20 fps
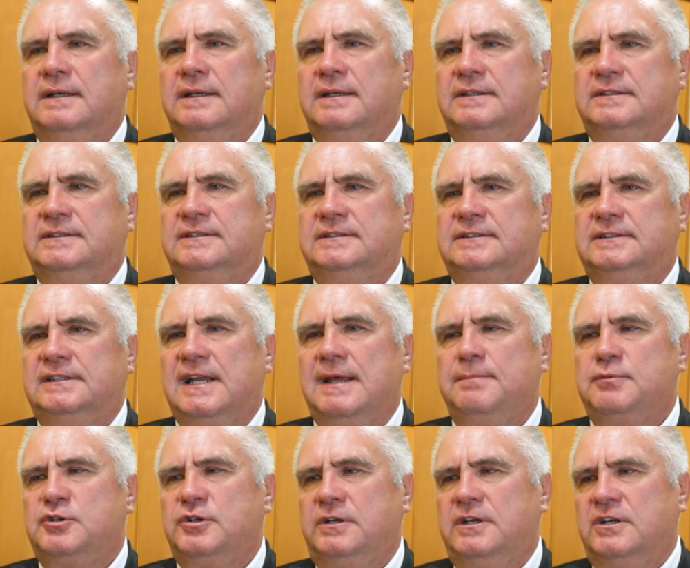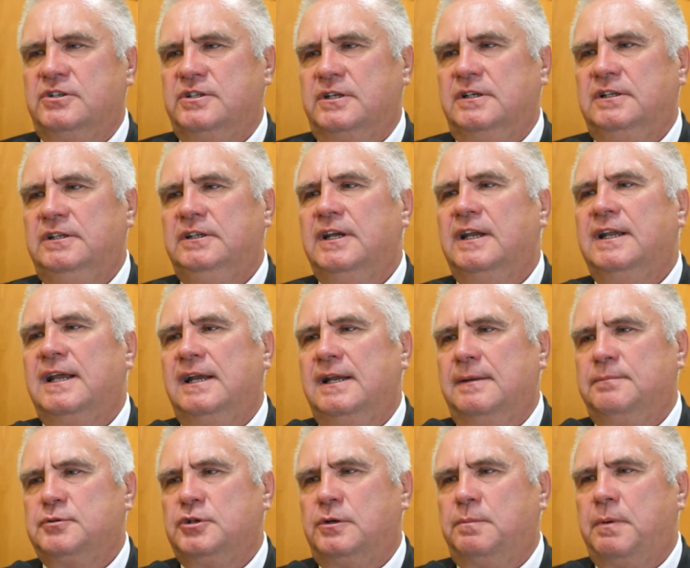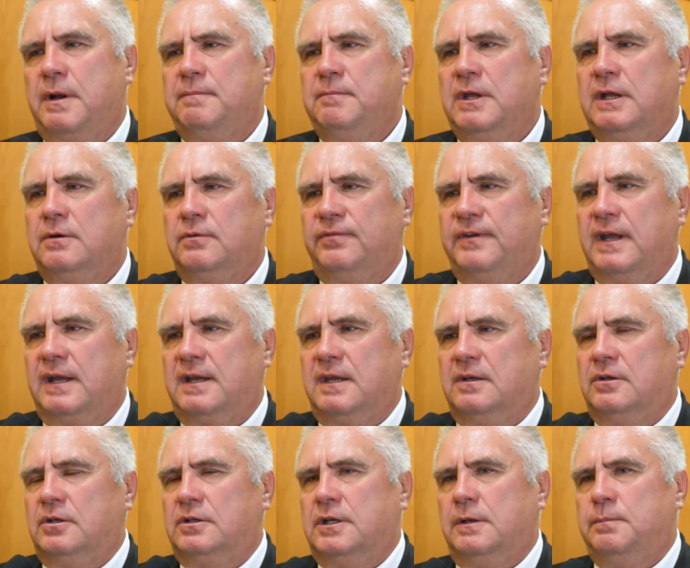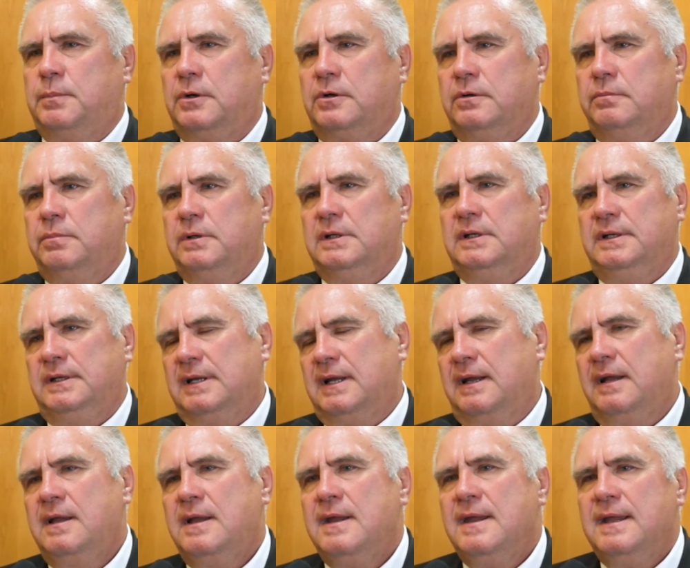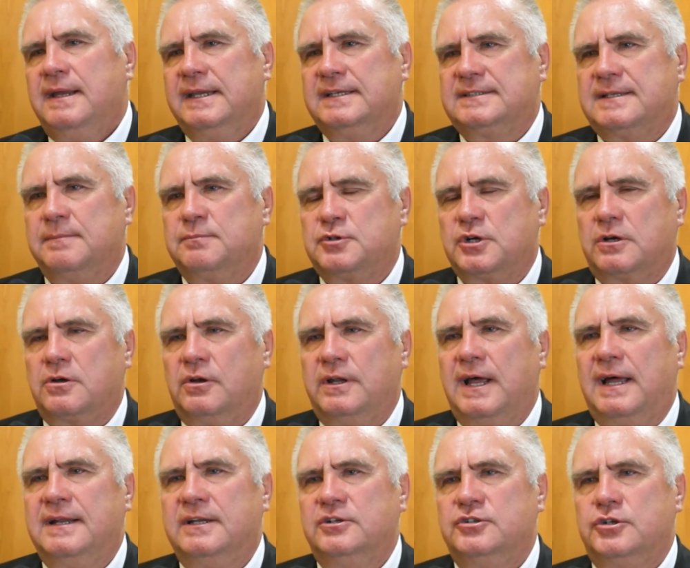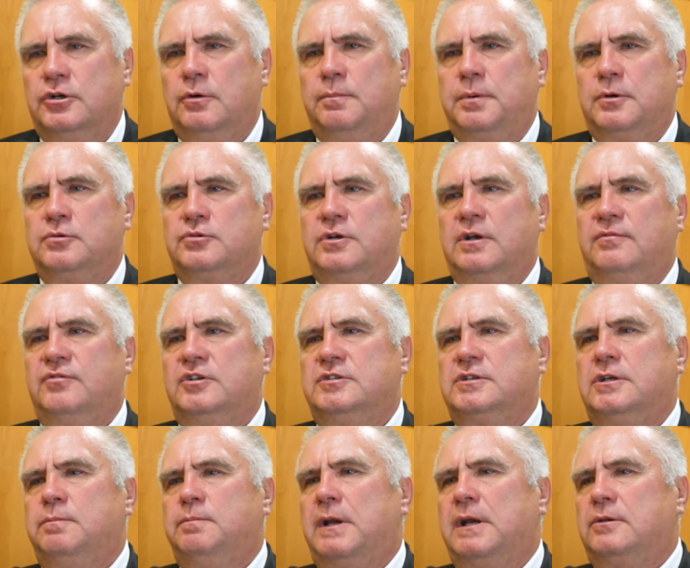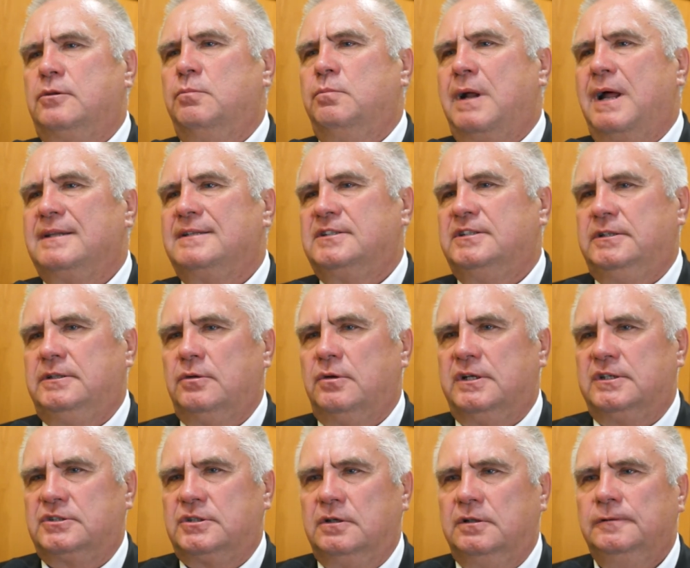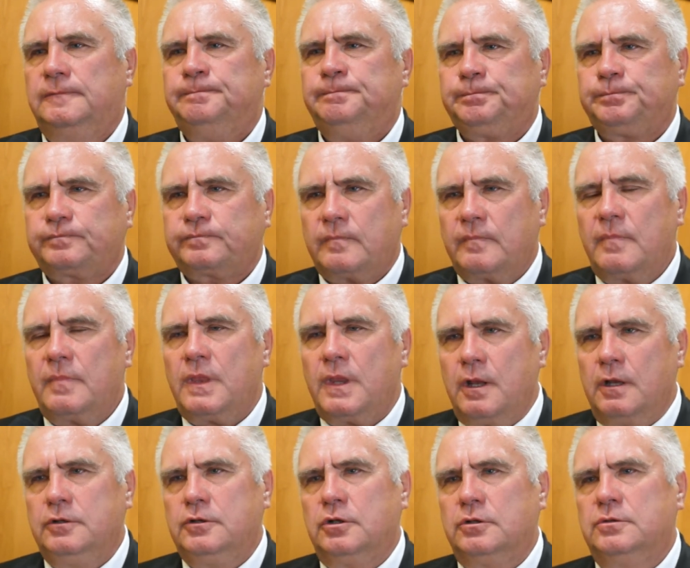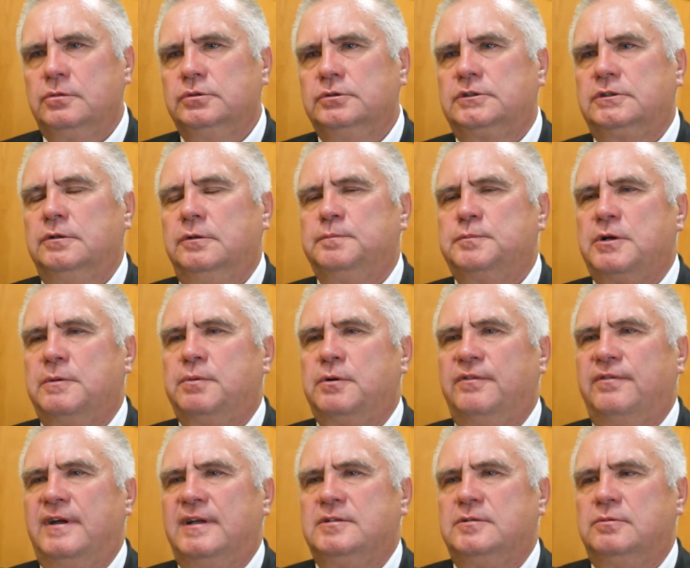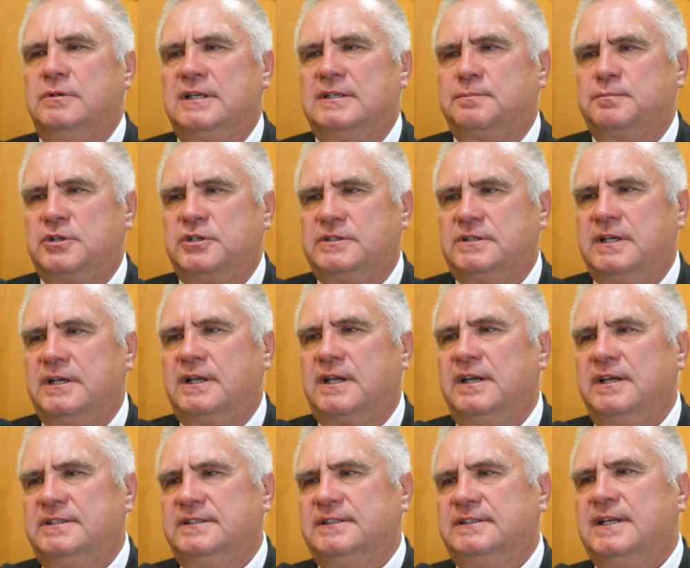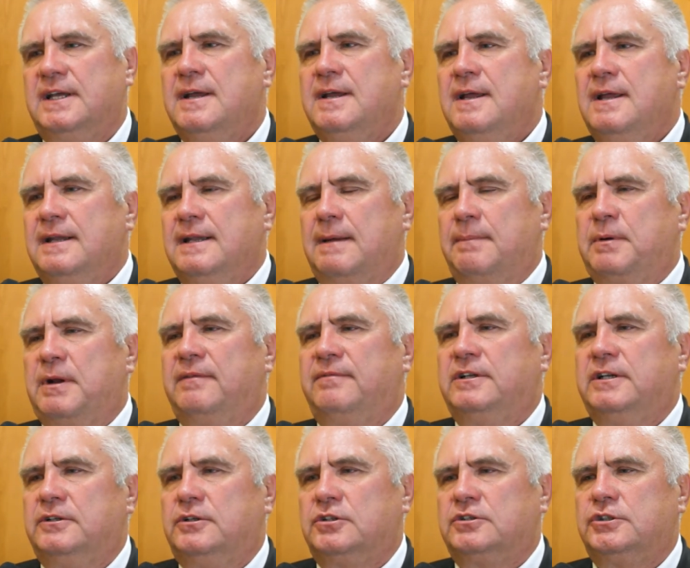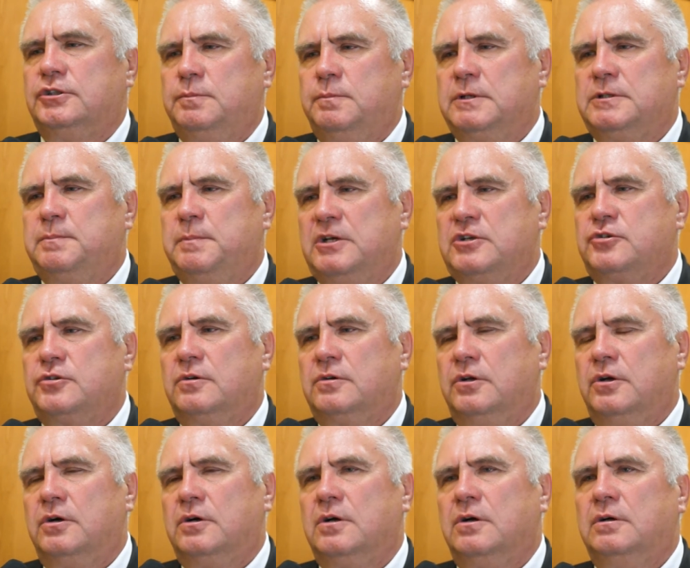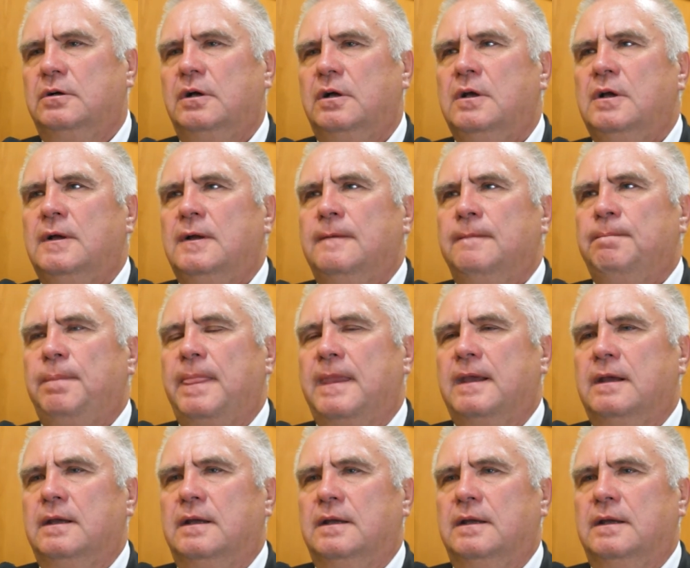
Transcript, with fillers: z lepszych, jeżeli nie najlepszych premierów, jakie do tej pory byli. Ja jestem przekonany, że oprócz tych wszystkich perturbacji, które są, to Tusk przeprowadził nas przez ten kryzys naprawdę dosyć bezpieczną nogą mm,